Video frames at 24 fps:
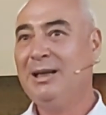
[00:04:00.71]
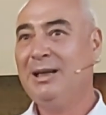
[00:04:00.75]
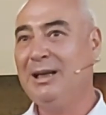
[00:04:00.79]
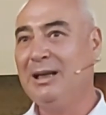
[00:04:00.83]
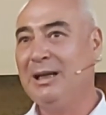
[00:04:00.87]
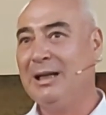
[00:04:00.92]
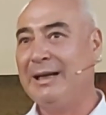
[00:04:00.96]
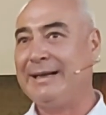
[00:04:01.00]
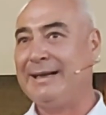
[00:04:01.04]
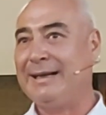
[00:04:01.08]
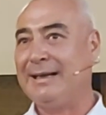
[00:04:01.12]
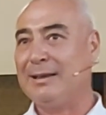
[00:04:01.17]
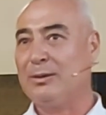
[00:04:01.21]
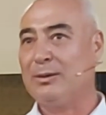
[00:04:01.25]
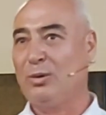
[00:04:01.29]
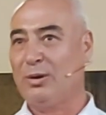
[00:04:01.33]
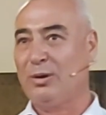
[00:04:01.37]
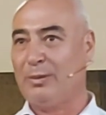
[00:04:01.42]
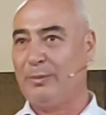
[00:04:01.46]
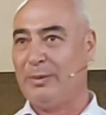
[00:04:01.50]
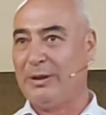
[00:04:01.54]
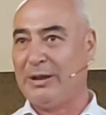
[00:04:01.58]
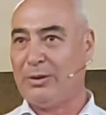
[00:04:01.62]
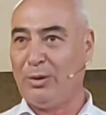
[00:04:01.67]
ileriye
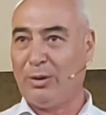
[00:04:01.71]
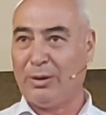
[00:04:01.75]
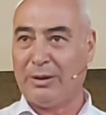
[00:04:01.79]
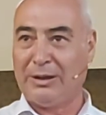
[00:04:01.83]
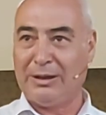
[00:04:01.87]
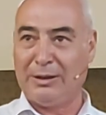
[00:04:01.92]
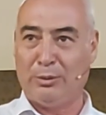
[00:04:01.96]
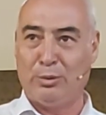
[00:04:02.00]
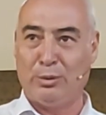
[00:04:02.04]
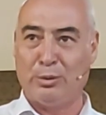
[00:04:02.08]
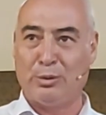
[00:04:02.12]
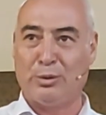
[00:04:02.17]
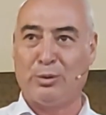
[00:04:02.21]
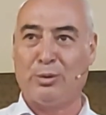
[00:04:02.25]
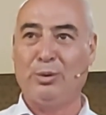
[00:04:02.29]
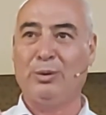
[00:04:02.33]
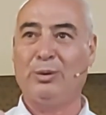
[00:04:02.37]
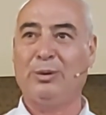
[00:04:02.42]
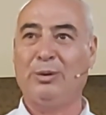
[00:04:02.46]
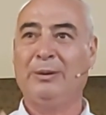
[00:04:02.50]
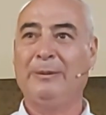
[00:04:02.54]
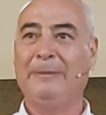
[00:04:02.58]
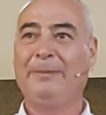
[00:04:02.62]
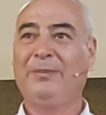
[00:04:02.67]
doğru bakıyor ki
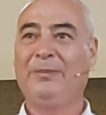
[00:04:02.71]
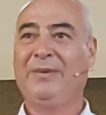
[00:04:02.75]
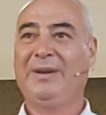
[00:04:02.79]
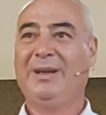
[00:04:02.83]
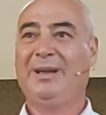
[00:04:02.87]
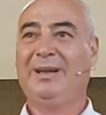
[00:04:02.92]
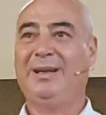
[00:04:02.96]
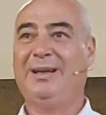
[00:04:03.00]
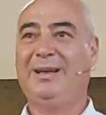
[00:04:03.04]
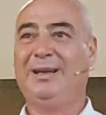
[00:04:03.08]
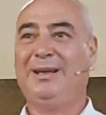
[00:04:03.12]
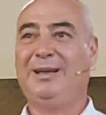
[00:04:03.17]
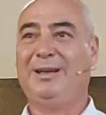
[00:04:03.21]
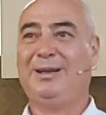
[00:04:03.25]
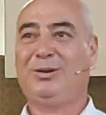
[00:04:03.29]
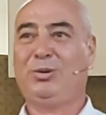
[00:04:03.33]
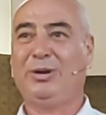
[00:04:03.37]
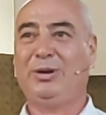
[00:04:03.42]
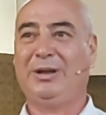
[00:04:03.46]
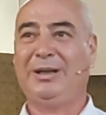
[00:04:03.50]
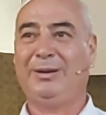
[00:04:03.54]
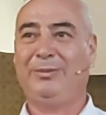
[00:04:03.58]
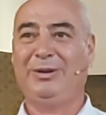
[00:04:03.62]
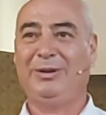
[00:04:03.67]
düzgün e,
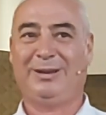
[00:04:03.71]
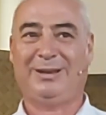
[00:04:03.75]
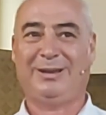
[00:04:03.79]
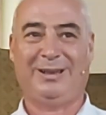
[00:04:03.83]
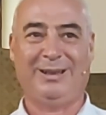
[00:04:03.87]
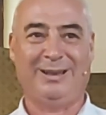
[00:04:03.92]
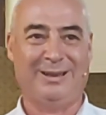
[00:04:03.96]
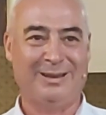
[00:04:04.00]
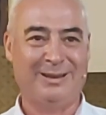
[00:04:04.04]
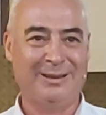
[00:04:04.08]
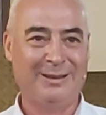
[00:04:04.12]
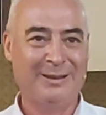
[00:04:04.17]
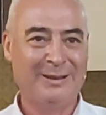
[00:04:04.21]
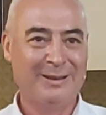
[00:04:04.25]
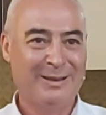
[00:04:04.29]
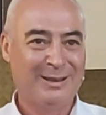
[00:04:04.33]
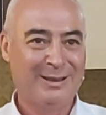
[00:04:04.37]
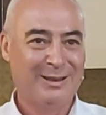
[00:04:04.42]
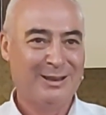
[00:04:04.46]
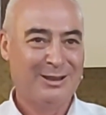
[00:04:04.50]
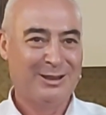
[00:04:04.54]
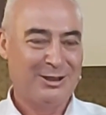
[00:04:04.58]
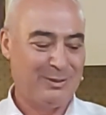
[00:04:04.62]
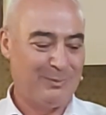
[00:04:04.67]
sürebilsin.
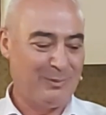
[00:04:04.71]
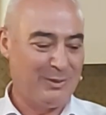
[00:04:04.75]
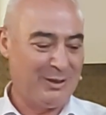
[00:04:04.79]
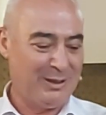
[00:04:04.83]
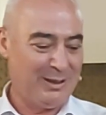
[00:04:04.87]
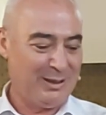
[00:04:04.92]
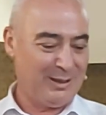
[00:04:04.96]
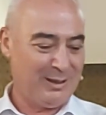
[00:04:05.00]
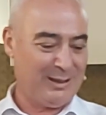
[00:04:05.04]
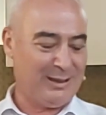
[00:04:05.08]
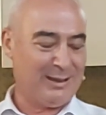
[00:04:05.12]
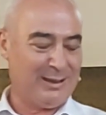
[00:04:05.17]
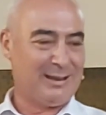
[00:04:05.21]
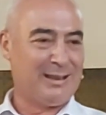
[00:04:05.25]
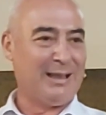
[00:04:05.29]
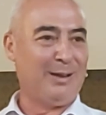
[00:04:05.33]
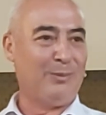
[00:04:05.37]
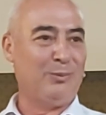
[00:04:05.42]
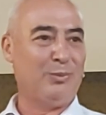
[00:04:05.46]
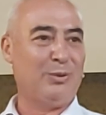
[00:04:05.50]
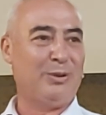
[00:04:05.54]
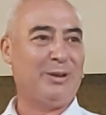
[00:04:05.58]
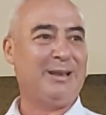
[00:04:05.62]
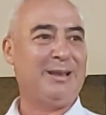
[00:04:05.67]
Şimdi
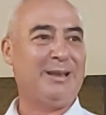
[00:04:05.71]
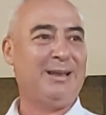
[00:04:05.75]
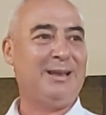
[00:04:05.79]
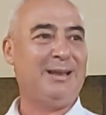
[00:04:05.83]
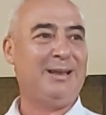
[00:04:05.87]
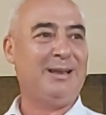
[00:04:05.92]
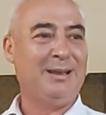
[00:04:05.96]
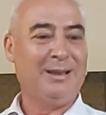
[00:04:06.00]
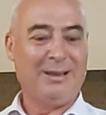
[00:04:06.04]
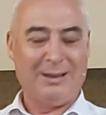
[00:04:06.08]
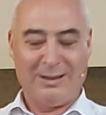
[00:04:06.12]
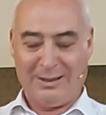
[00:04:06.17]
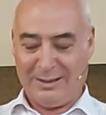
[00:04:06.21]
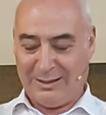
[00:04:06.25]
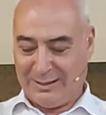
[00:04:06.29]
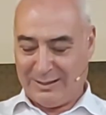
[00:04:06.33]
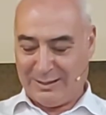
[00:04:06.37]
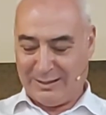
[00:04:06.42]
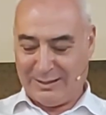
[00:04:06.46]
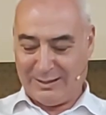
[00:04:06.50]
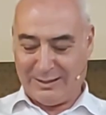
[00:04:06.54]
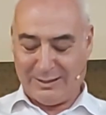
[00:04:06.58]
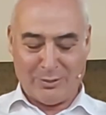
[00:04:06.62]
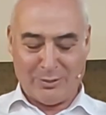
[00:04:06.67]
İsa burada
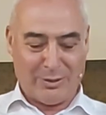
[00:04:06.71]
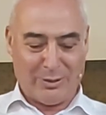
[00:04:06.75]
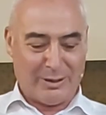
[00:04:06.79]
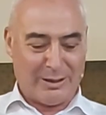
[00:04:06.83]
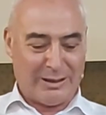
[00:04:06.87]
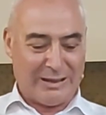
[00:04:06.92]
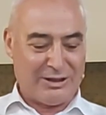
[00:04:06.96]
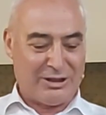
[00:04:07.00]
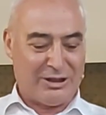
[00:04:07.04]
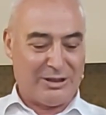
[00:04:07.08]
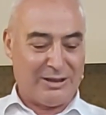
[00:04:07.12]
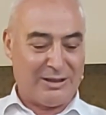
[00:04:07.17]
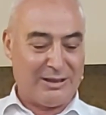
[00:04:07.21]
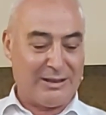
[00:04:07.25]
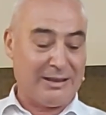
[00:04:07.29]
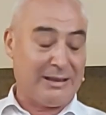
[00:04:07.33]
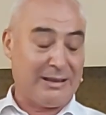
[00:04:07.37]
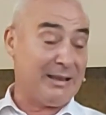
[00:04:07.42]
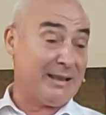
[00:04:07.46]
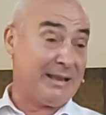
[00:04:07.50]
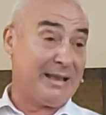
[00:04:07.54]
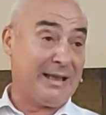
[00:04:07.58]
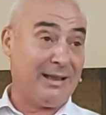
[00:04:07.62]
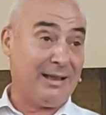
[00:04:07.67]
ee,
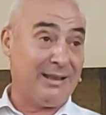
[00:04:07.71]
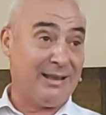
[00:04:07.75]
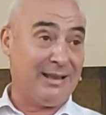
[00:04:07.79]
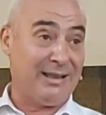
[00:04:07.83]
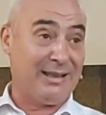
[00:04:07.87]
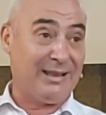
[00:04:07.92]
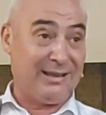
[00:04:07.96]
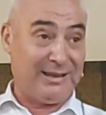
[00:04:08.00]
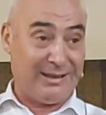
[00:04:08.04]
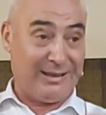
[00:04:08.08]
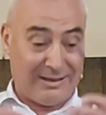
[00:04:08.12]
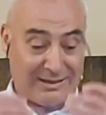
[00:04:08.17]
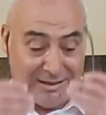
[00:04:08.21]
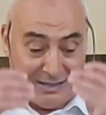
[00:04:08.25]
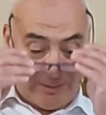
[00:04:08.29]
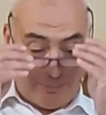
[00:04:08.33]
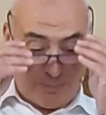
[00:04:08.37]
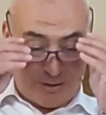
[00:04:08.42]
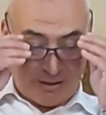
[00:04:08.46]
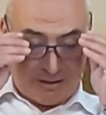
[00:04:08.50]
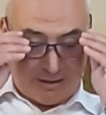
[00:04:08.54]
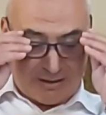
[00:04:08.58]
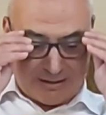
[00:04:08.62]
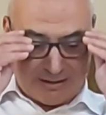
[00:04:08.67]
öğrenci kendilerini
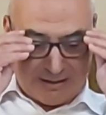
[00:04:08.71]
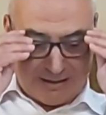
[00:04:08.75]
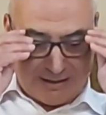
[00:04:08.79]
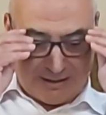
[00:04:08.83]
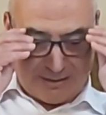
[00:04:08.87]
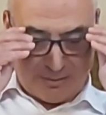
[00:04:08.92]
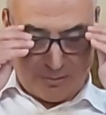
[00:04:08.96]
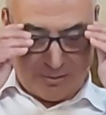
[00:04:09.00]
izlemek isteyen